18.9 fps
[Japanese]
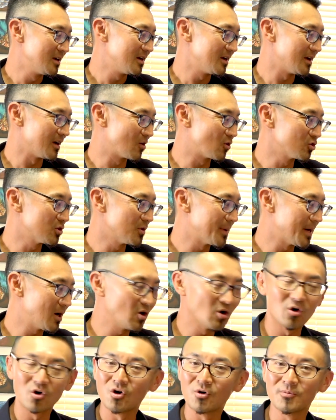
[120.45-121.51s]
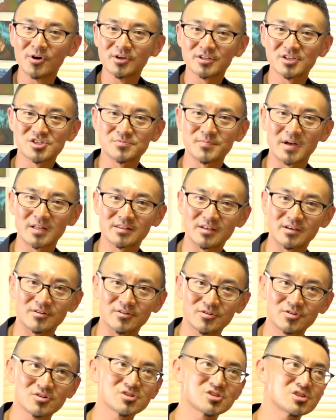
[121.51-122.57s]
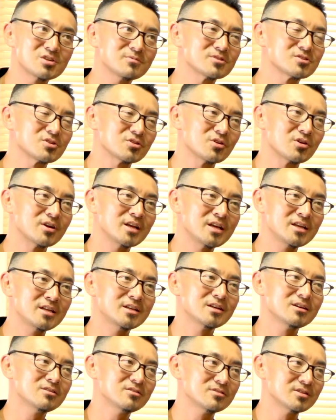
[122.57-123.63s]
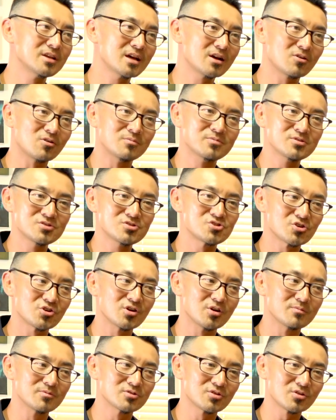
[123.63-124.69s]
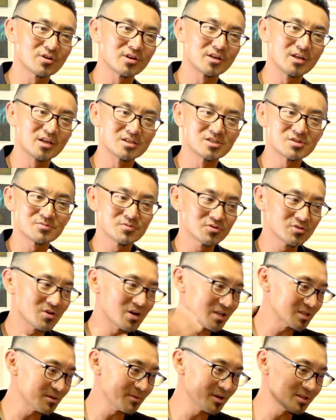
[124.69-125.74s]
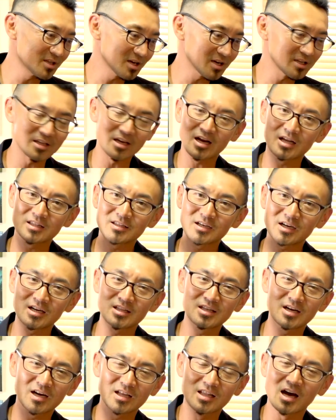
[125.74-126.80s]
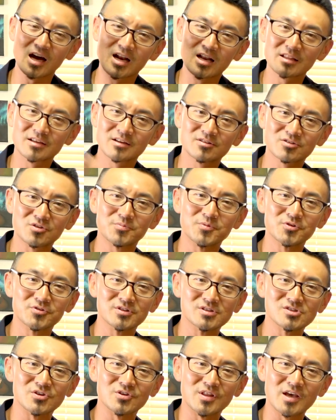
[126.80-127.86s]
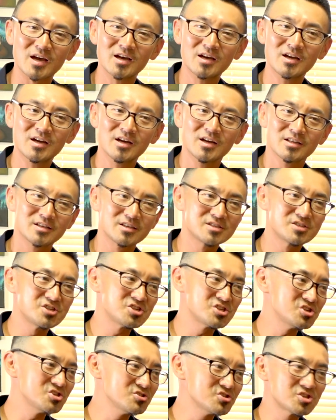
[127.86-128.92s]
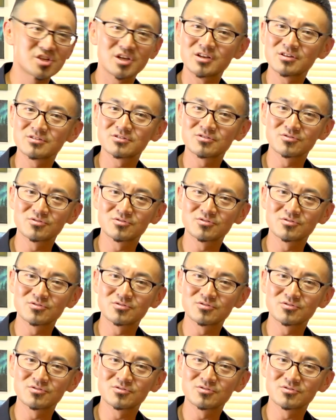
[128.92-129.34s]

言葉を覚えてしまっている。どうしてもそのリーディングでこう文章を読むときに自分の頭の中でカタカナが流れていると思うんですよね。で、自習してる